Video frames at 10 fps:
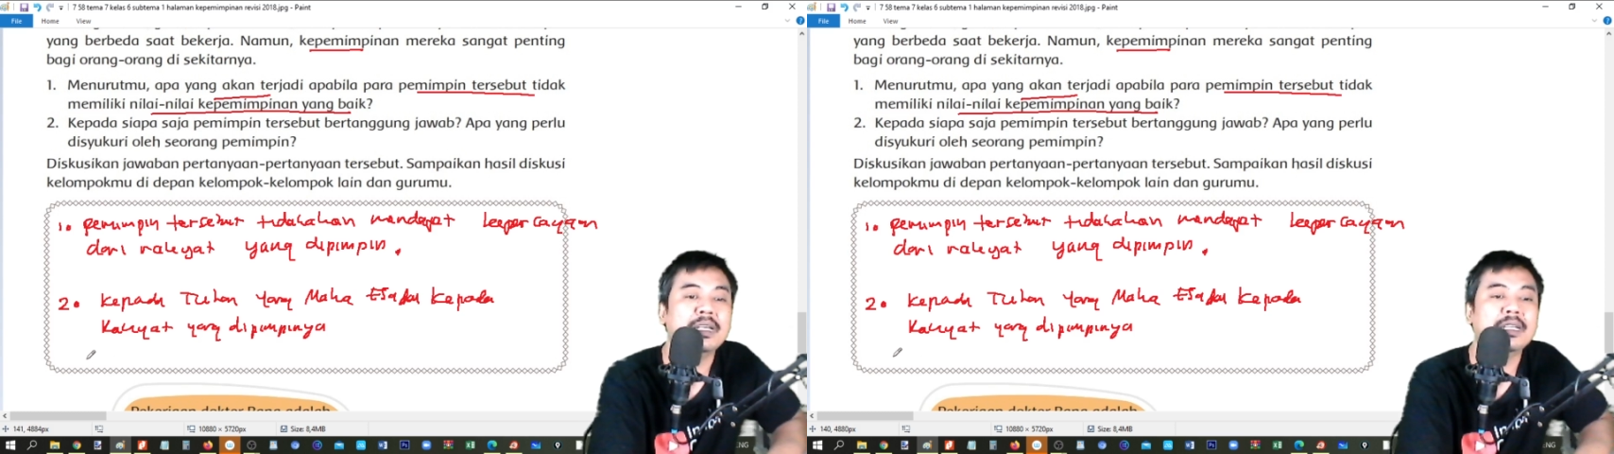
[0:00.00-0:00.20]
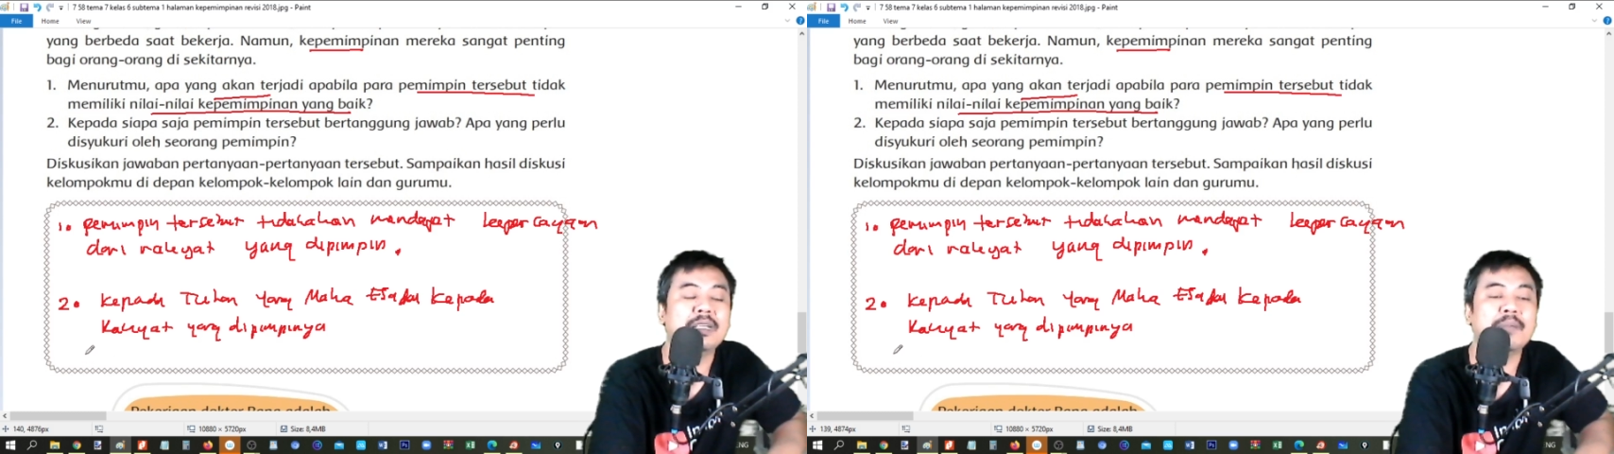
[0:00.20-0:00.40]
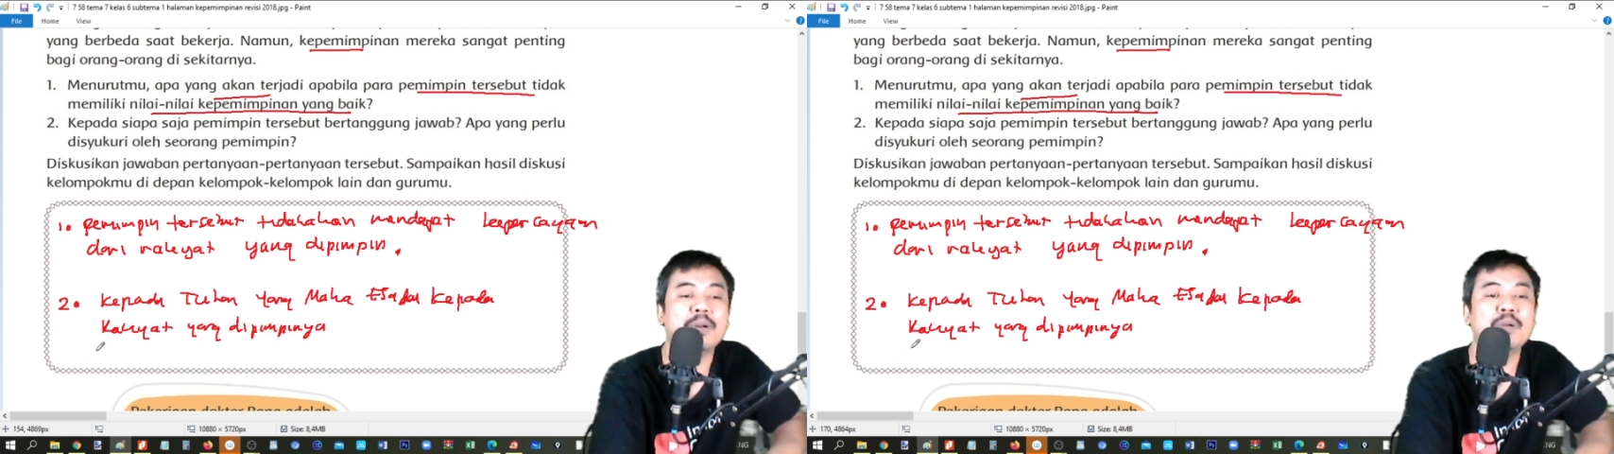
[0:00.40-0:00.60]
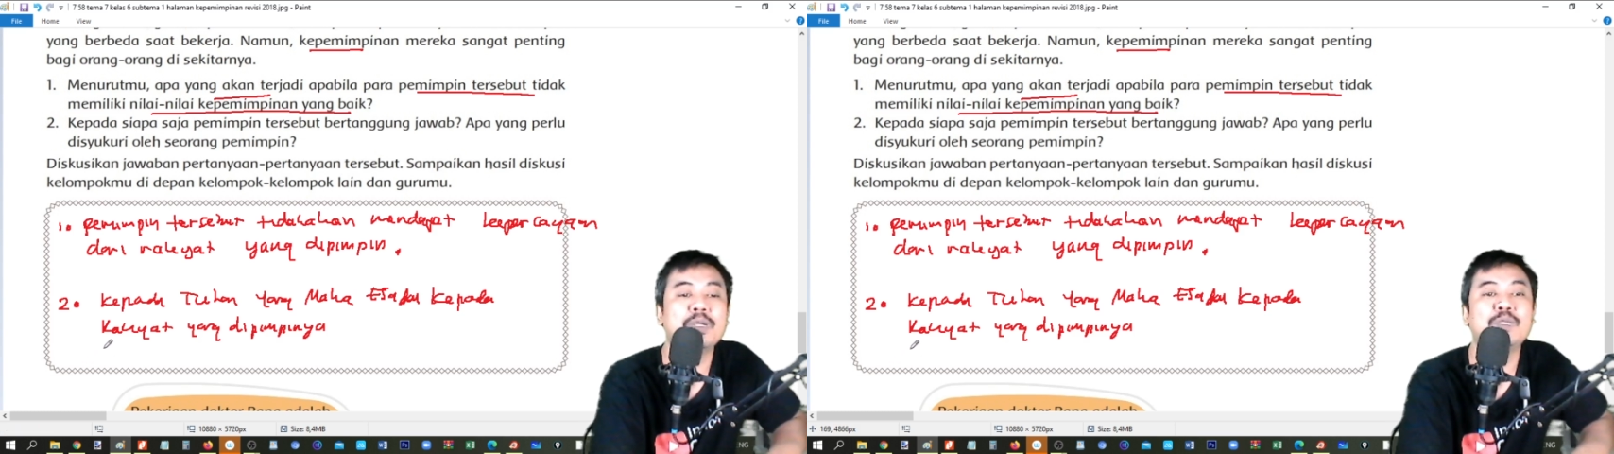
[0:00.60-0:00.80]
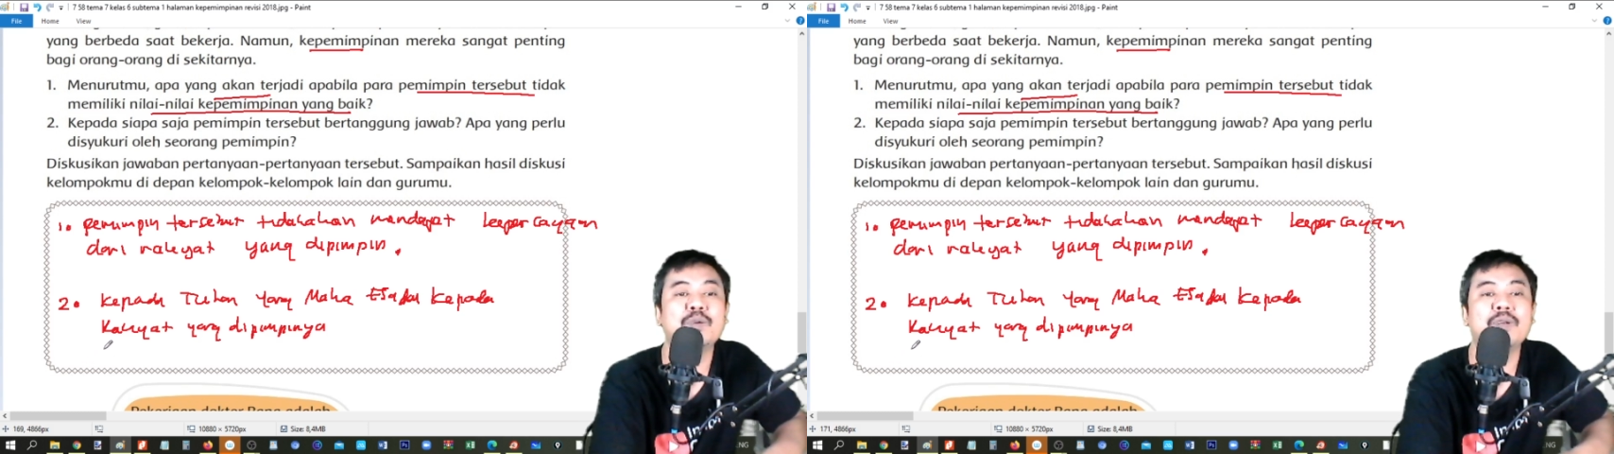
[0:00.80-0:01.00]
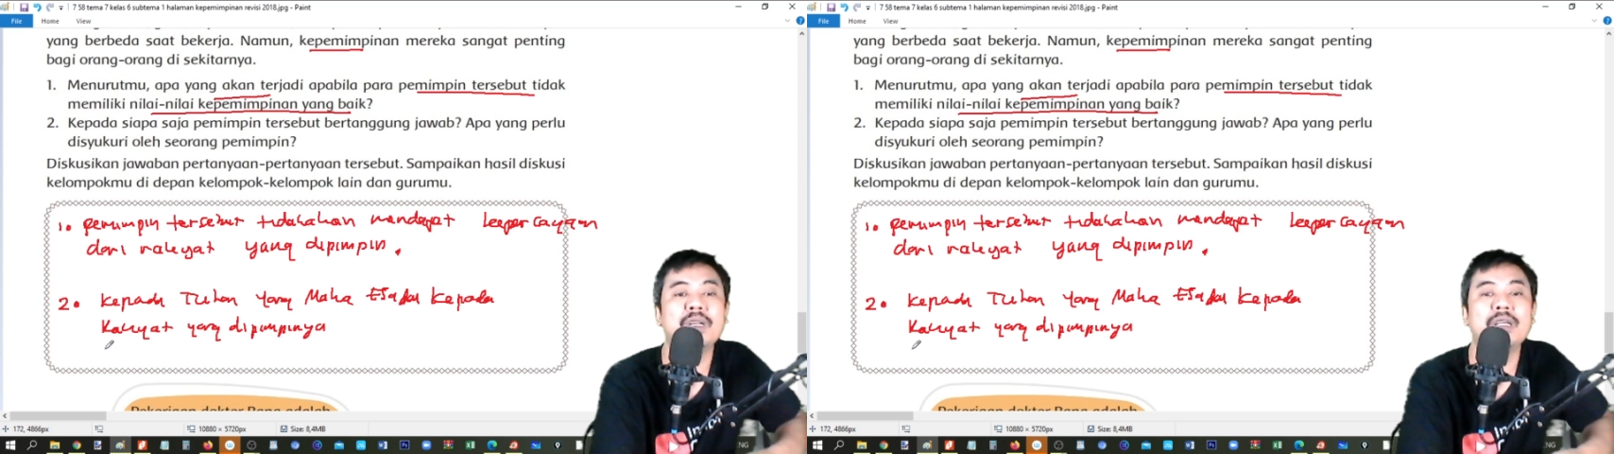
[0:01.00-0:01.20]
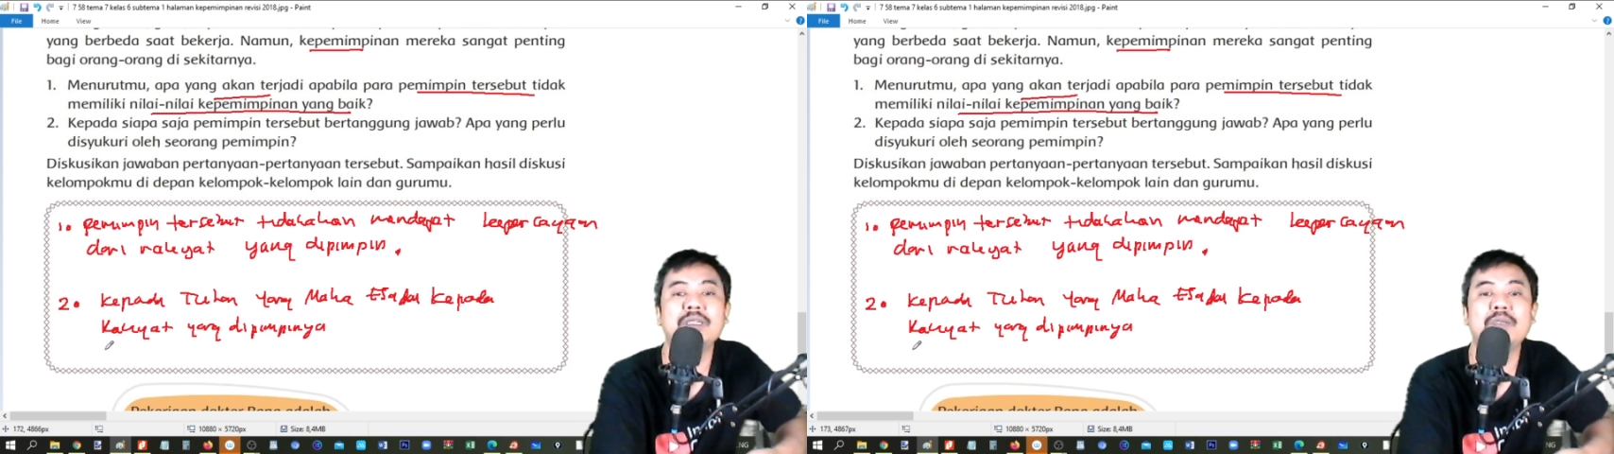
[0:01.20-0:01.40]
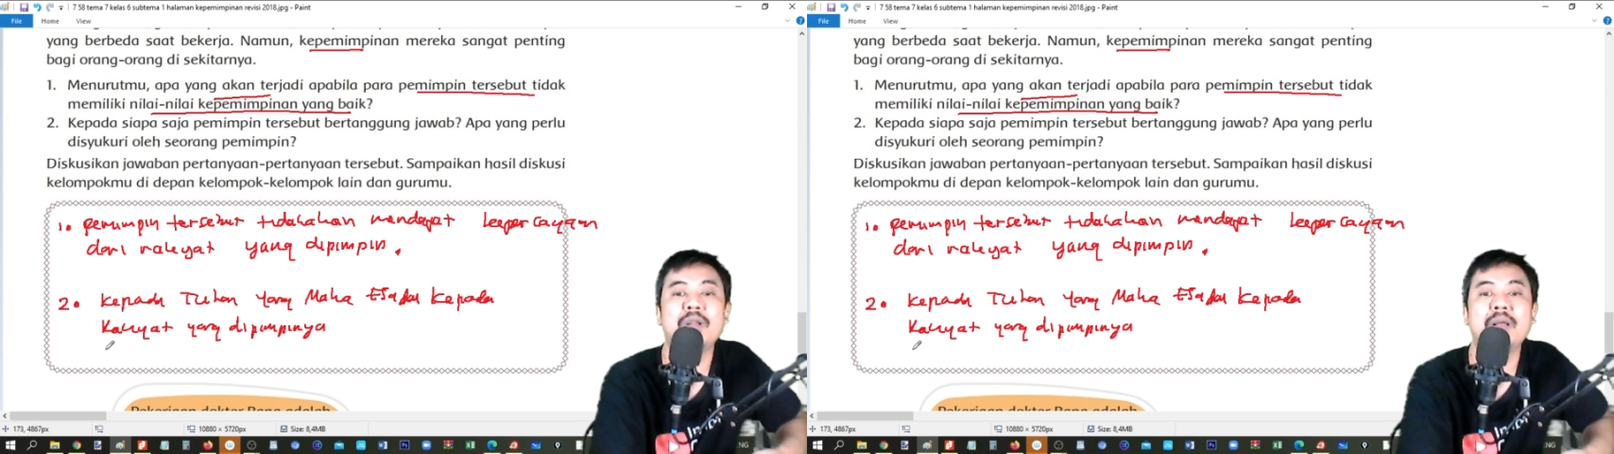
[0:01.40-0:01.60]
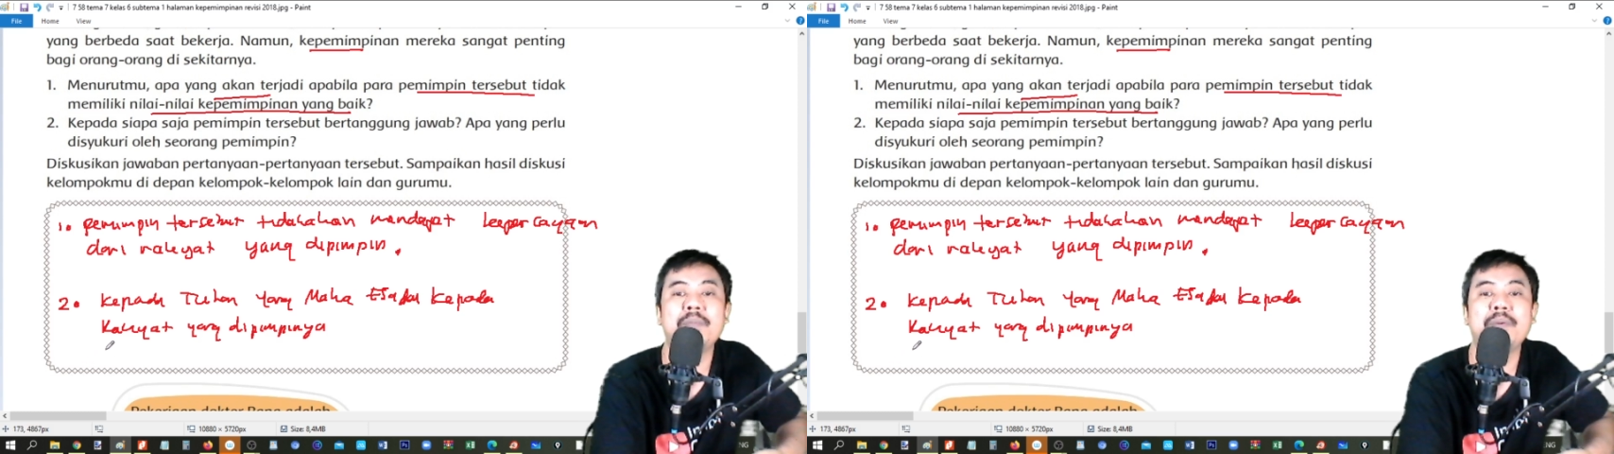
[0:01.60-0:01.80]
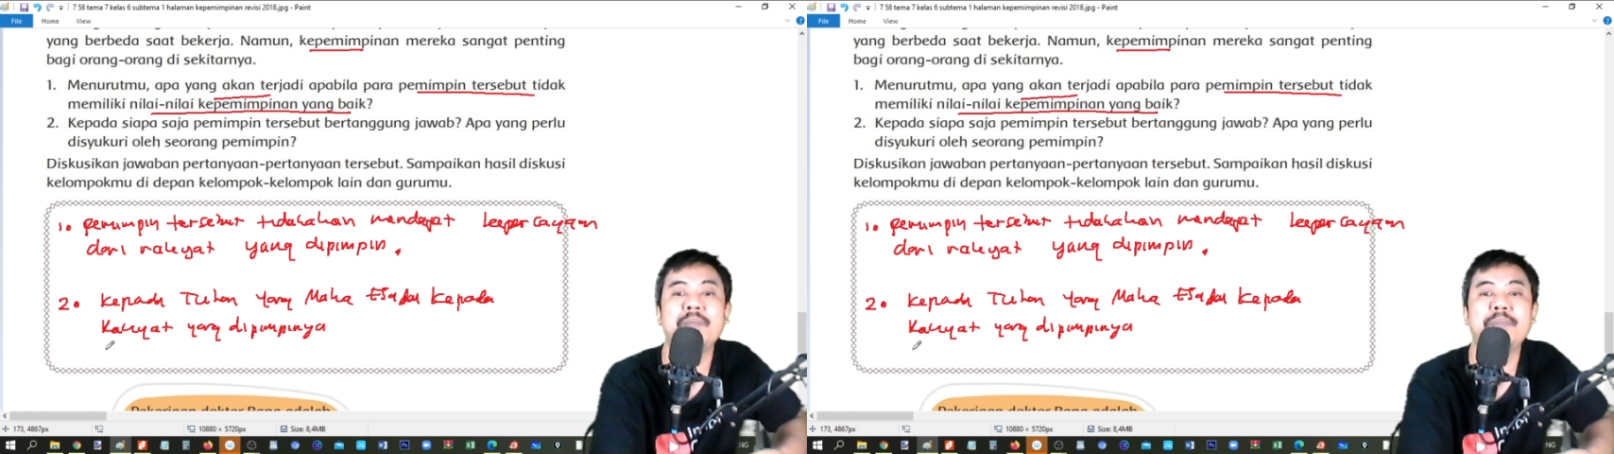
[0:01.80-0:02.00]
Yang perlu disyukuri seorang
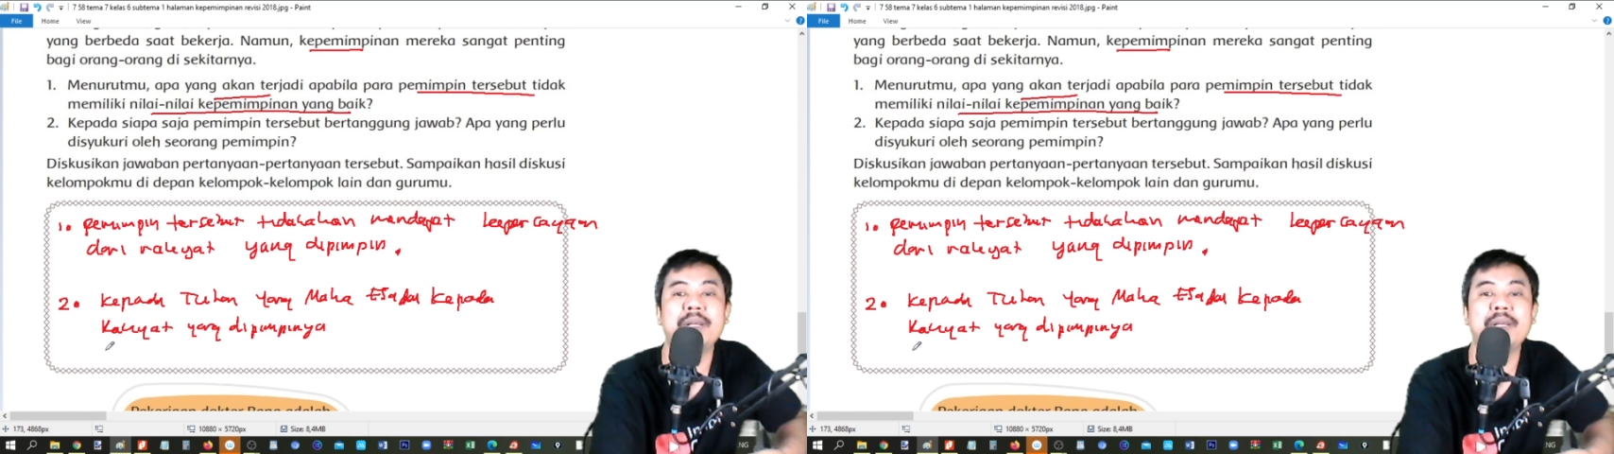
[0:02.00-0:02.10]
pemimpin